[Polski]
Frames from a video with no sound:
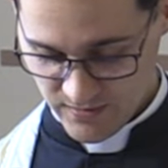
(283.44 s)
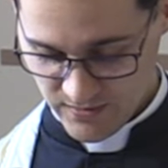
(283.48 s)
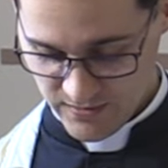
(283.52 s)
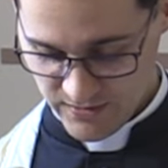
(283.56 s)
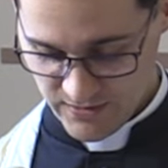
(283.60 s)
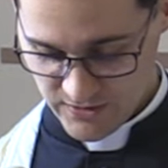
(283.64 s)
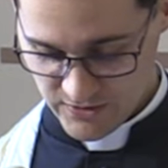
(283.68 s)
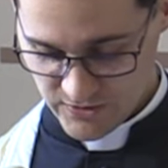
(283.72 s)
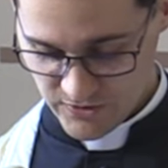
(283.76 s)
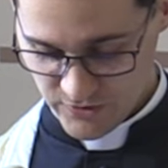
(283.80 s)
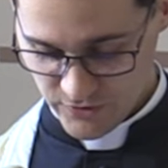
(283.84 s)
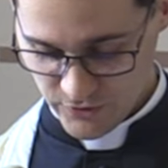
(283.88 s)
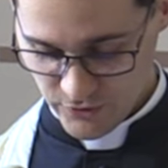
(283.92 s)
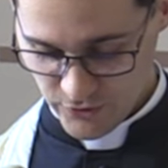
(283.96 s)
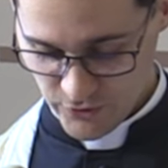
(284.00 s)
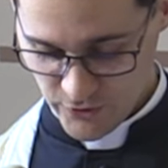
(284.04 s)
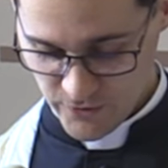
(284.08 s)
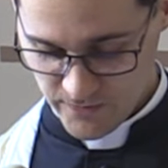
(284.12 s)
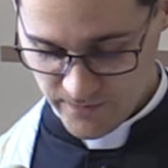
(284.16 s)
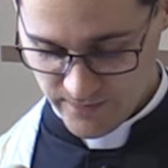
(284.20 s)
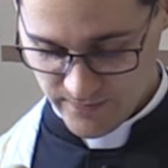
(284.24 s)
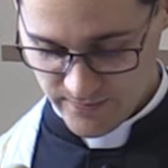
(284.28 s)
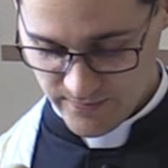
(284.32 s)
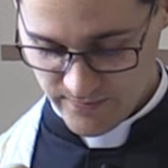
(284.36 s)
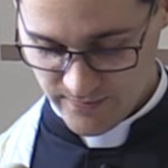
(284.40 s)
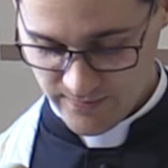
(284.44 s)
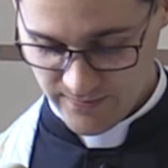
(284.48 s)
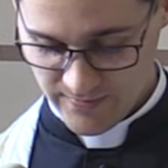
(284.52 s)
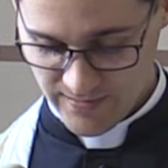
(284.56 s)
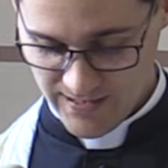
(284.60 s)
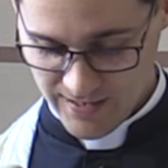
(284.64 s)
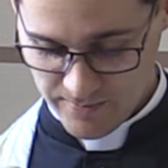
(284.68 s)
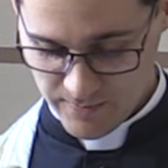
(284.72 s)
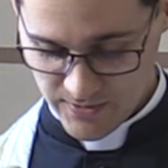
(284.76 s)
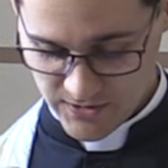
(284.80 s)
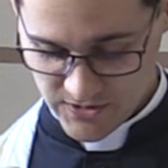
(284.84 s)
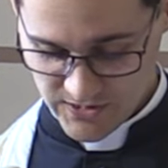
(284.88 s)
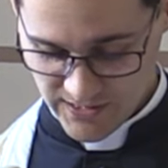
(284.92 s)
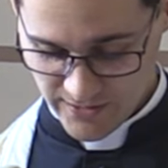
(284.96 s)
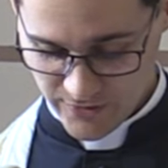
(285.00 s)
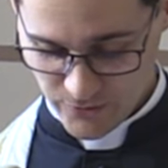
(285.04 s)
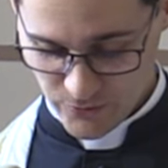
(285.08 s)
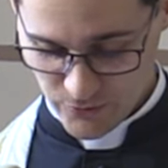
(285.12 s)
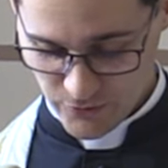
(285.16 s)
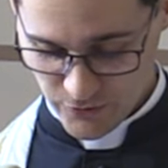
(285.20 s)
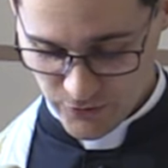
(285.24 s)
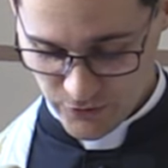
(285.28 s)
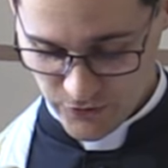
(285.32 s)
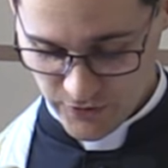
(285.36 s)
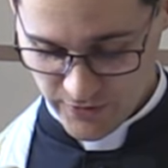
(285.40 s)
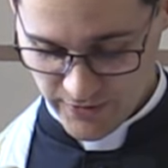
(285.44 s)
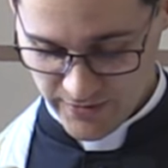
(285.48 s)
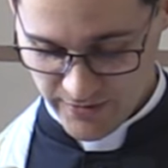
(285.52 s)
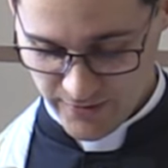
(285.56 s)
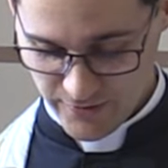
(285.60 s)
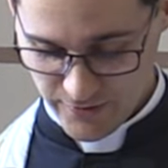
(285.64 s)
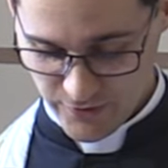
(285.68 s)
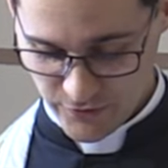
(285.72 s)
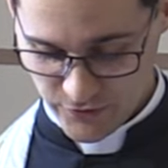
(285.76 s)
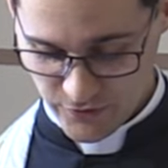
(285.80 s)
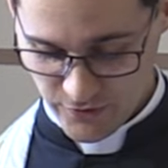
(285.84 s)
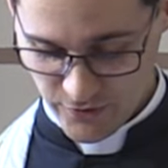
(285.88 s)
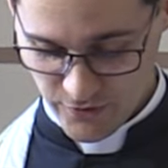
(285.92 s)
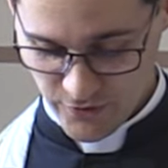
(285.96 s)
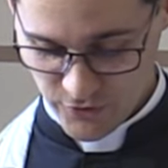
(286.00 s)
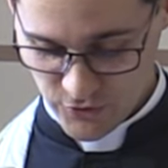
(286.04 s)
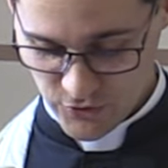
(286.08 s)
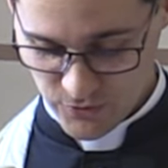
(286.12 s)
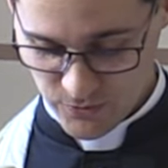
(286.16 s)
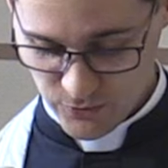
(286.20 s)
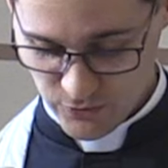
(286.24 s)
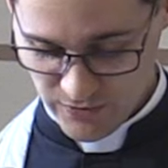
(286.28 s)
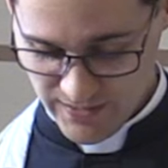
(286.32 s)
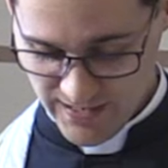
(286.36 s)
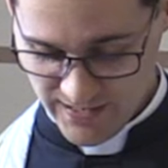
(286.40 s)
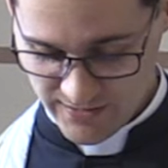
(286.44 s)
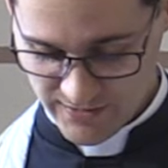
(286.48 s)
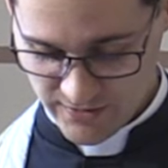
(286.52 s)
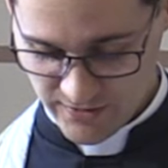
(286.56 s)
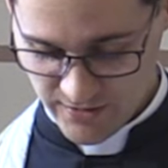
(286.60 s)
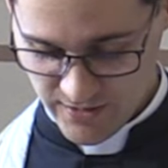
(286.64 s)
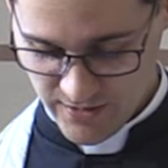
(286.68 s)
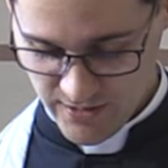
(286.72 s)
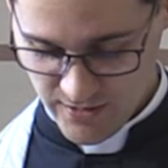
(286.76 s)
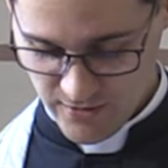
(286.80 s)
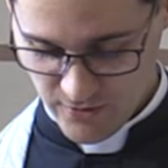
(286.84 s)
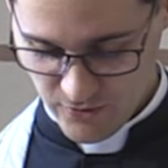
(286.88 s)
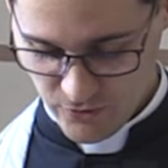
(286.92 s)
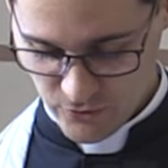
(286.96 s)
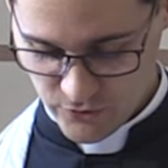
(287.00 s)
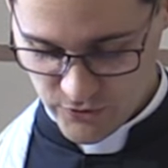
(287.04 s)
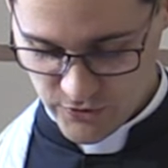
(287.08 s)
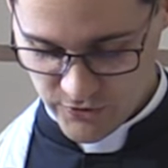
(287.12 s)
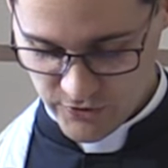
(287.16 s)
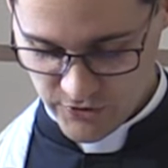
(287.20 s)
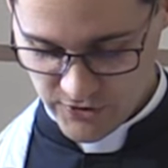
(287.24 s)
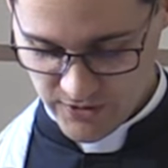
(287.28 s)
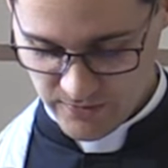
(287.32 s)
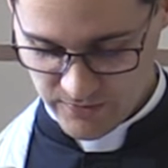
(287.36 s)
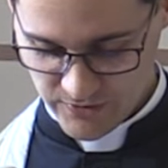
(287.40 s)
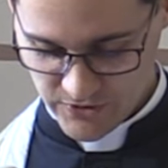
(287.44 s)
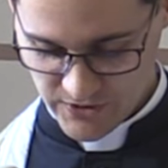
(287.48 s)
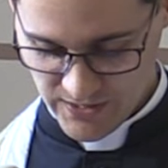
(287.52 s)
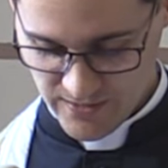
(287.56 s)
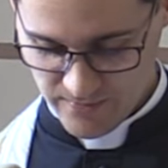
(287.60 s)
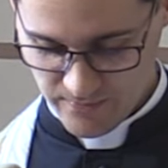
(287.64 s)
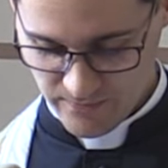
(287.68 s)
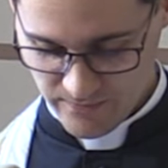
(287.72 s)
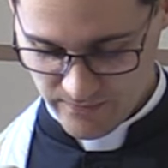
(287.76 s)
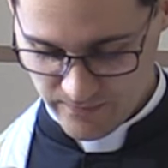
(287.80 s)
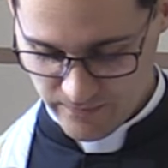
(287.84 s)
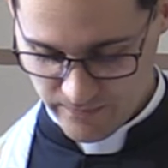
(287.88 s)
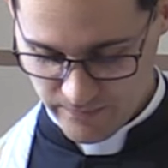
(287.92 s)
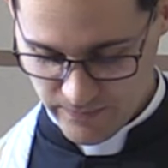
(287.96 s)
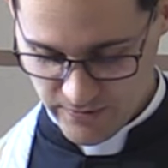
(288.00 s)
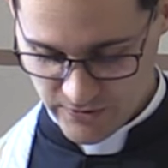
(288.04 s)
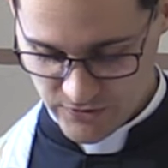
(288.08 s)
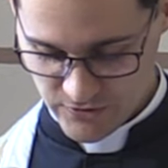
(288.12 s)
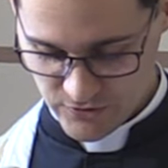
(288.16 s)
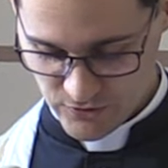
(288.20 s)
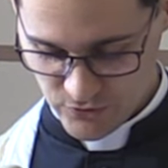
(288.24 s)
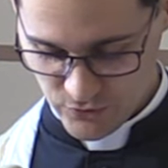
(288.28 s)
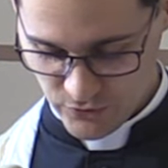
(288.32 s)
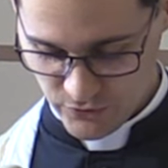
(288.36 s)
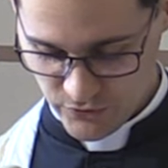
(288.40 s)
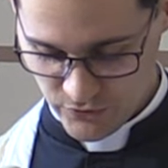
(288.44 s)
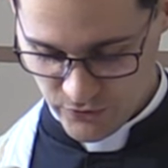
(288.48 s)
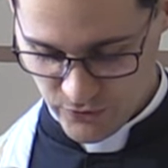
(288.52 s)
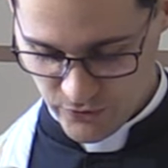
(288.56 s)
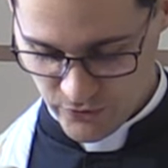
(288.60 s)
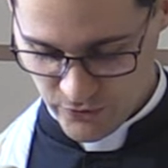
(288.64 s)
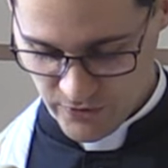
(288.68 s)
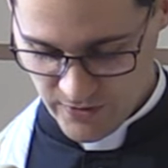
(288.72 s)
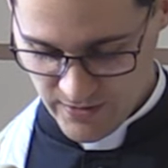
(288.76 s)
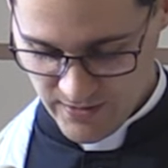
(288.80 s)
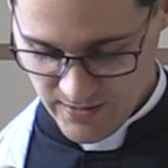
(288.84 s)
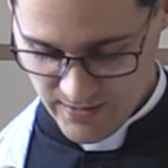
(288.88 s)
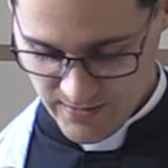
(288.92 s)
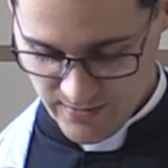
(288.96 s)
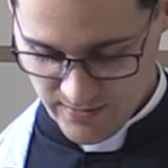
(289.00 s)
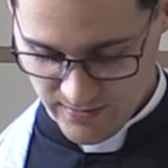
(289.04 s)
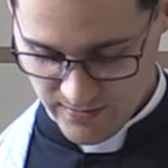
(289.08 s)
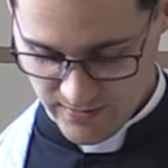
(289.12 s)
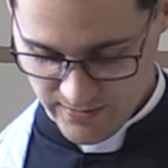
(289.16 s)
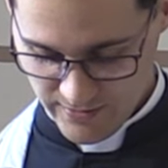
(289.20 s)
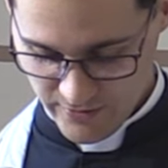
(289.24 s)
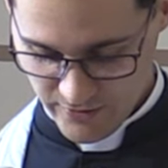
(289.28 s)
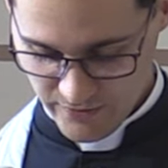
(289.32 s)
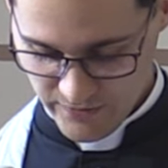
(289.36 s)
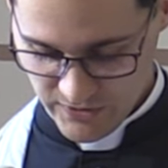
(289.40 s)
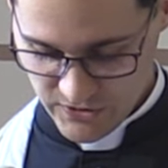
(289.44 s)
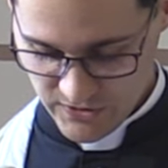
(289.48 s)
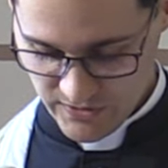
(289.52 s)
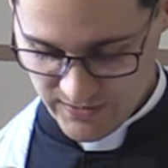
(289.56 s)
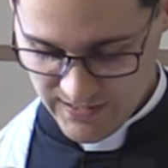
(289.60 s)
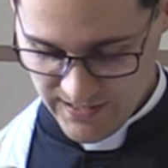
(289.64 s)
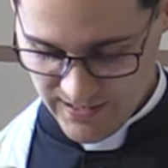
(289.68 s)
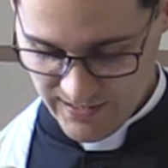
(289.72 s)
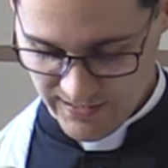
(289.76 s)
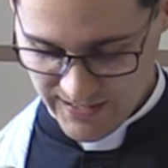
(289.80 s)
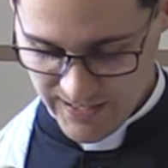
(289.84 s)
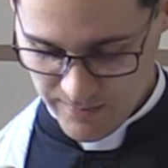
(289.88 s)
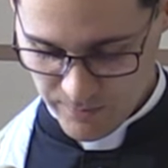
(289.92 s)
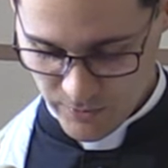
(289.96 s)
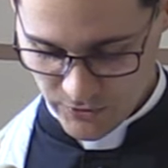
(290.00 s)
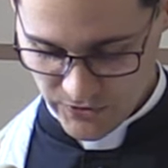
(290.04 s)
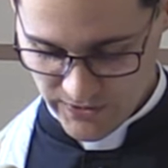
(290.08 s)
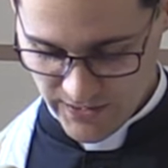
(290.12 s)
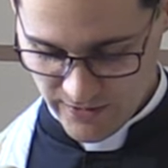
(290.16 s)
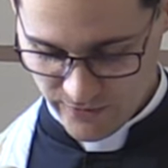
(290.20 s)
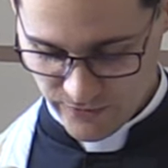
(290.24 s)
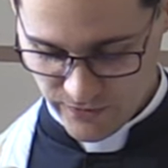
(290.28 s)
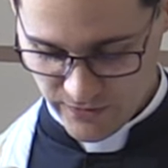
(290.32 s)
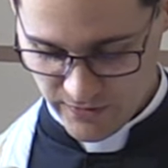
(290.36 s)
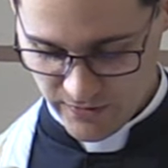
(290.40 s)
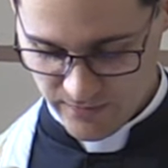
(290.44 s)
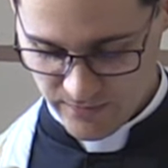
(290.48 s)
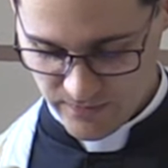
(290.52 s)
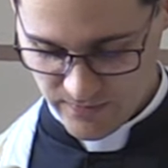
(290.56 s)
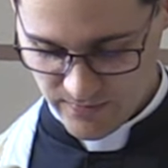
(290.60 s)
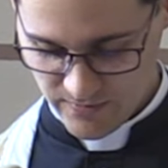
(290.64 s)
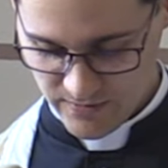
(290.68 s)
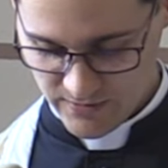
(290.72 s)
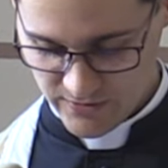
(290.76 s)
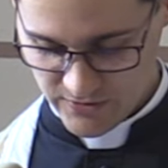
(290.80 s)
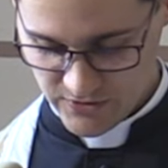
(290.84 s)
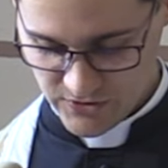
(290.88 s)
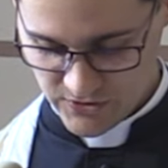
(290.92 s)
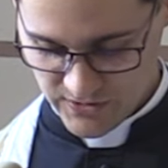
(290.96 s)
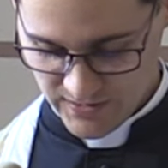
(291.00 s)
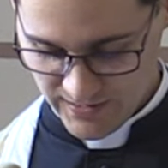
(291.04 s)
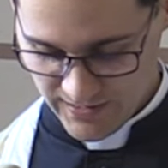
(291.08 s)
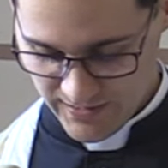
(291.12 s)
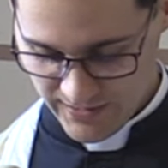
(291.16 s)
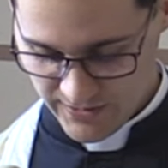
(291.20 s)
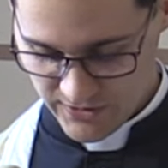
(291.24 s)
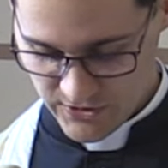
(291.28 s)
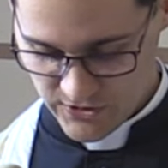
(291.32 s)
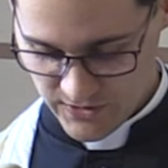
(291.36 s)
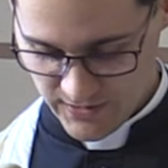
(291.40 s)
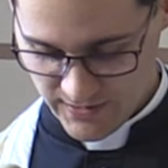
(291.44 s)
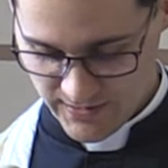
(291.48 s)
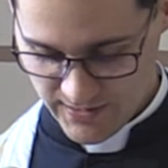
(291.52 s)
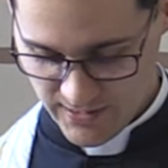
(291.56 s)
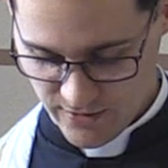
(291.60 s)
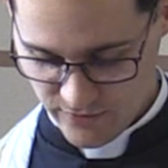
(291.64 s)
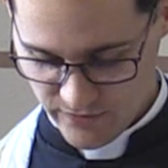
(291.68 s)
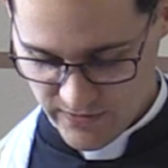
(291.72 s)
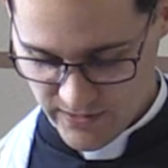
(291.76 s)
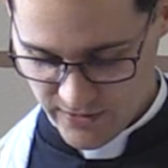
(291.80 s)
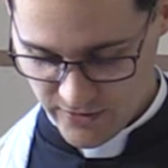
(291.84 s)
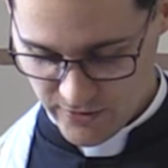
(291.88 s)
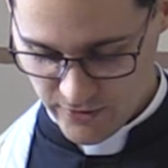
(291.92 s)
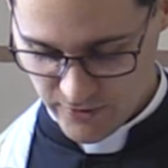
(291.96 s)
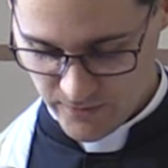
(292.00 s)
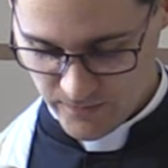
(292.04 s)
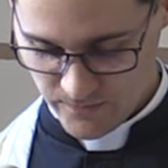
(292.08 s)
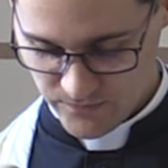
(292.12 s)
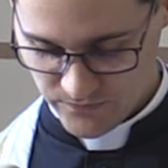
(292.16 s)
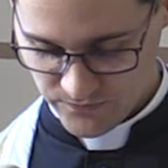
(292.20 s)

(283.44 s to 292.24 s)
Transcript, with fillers: jest to abecadło, które od 8 lat uczy się sam bez skutku, e, no właśnie dalej nie potrafi e, skleić liter w jedną.